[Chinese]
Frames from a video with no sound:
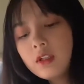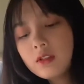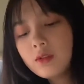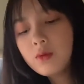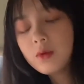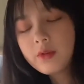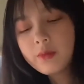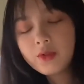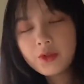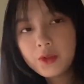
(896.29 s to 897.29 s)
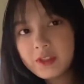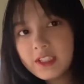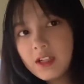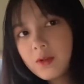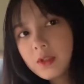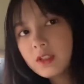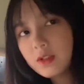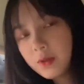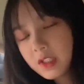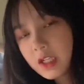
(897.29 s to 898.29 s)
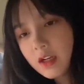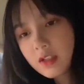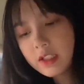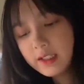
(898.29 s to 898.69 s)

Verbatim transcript: 等我什么时候有钱了，我可能会尝试